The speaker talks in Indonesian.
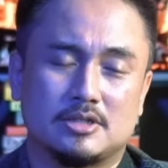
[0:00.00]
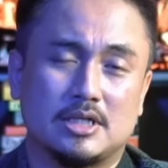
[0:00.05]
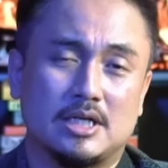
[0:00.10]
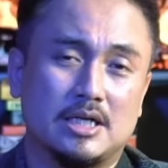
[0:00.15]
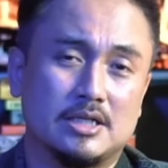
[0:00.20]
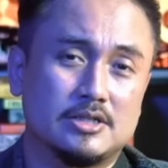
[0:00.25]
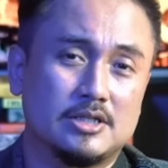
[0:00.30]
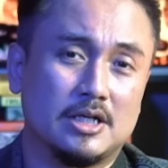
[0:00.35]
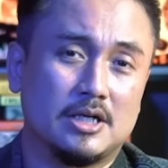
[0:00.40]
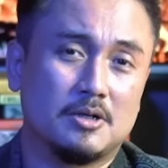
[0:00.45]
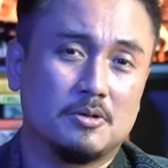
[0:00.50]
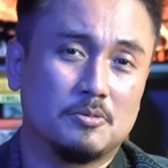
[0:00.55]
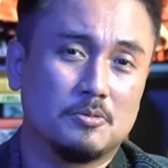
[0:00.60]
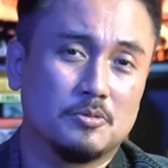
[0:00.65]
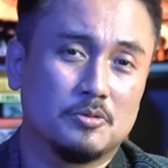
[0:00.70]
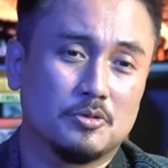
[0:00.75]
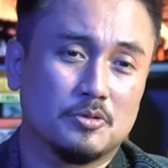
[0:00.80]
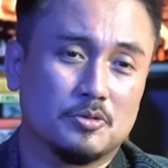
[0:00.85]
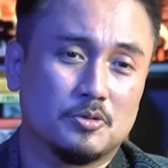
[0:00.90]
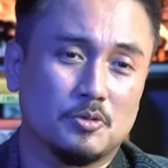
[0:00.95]
sengaja
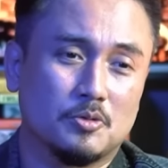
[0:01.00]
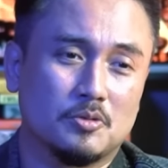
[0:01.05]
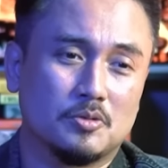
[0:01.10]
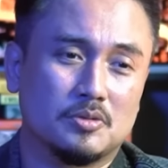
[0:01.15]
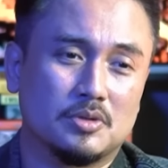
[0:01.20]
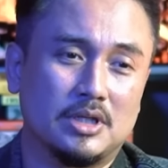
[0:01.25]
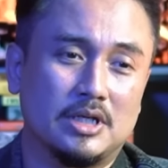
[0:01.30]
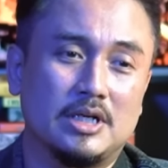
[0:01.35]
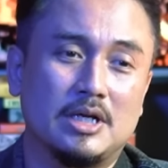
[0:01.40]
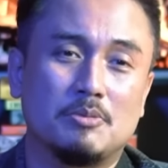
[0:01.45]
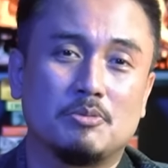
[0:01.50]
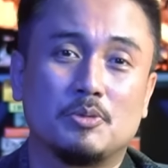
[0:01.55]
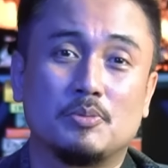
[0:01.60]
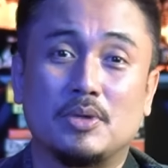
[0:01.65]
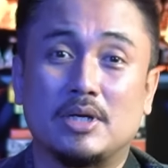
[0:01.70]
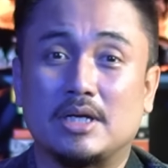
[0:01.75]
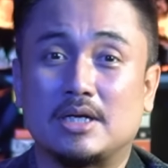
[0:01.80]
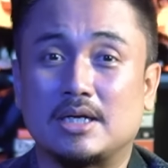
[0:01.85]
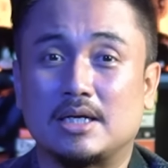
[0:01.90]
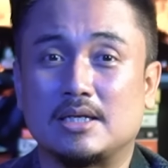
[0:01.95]
untuk tidak
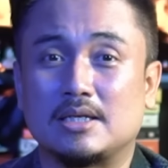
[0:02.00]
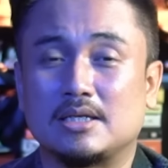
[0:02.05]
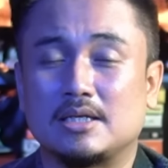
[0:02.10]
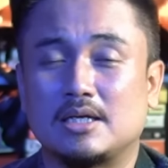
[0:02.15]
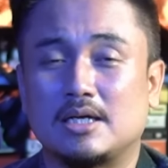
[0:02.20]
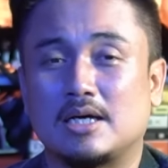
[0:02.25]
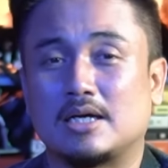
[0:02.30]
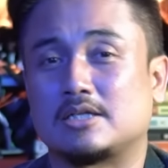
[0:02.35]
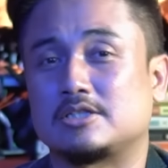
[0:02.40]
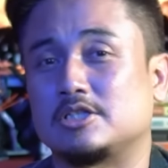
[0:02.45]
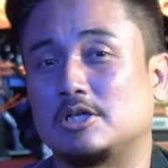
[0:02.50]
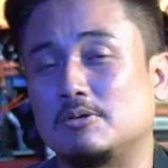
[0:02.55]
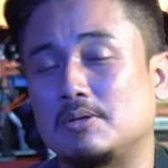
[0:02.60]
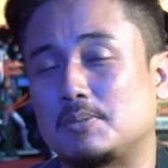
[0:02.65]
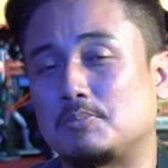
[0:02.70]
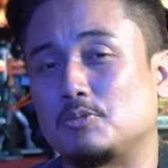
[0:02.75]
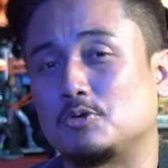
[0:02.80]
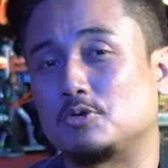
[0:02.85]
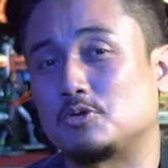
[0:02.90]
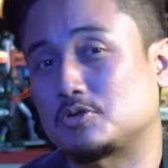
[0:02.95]
memberikan hak
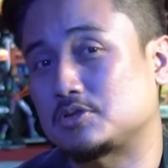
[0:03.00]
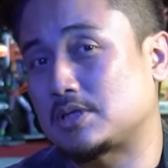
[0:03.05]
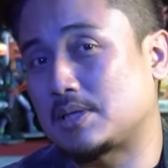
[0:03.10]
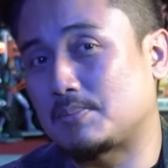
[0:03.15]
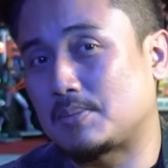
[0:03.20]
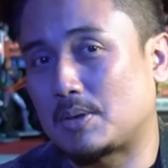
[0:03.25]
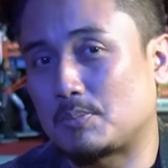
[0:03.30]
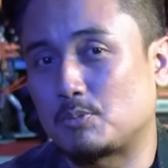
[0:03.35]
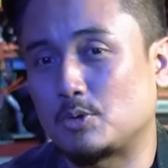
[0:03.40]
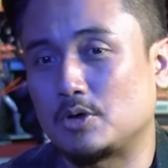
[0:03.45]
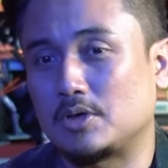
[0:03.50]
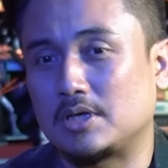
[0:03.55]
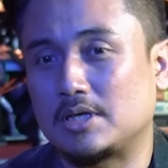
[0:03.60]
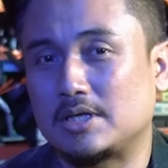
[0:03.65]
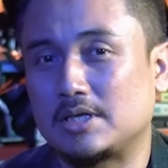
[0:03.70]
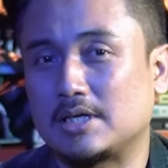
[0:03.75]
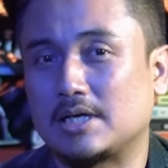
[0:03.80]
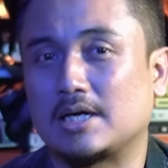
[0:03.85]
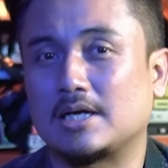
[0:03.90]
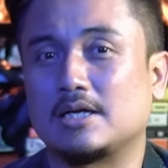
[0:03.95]
jawab untuk siapapun
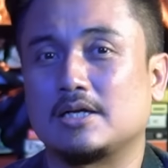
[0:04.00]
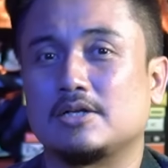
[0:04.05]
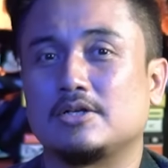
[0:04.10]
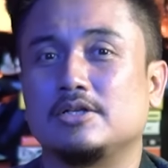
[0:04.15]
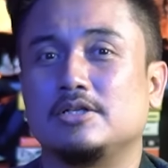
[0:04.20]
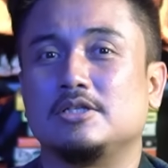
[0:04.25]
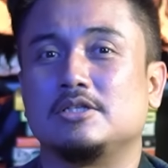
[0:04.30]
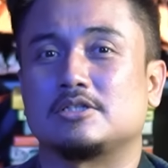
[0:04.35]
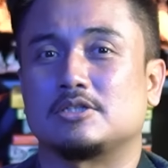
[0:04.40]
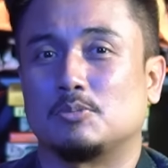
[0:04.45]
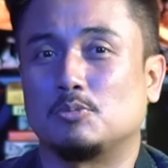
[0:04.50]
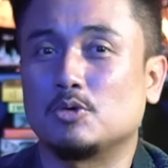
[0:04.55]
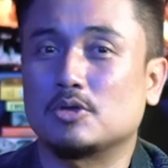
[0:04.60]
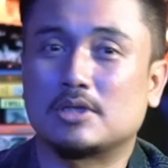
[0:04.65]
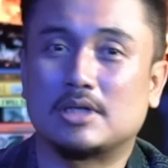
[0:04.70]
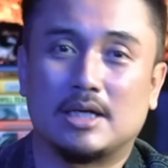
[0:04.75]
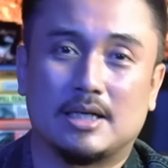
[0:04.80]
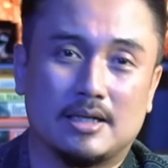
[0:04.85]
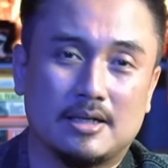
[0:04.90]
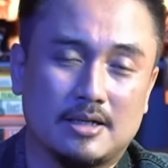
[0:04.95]
yang
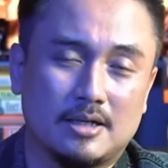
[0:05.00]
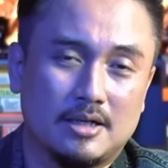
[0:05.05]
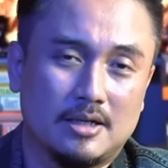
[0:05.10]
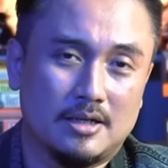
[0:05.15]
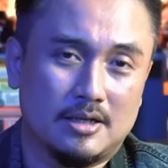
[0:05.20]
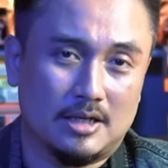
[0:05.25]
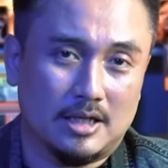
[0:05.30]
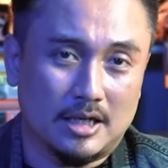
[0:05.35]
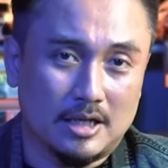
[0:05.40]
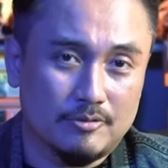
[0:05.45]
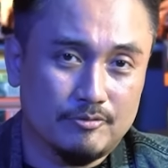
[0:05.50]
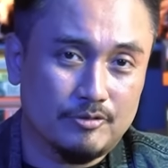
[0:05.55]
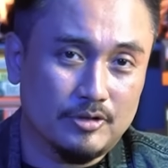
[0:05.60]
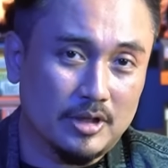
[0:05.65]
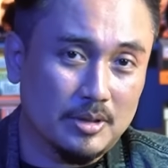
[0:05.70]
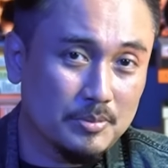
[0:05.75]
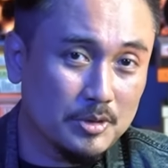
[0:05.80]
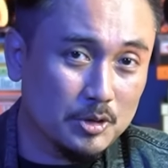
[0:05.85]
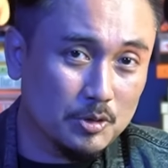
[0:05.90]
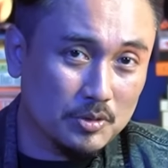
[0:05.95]
disebutkan dalam
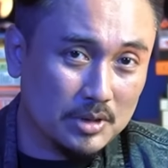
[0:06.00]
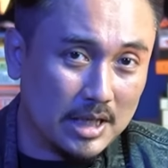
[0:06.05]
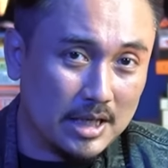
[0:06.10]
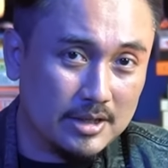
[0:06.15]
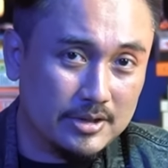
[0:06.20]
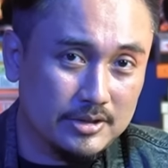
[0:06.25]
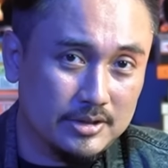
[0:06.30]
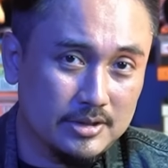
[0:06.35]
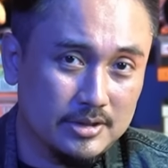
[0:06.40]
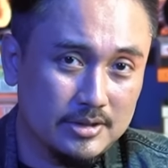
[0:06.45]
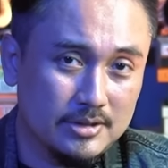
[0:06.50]
film itu tadi.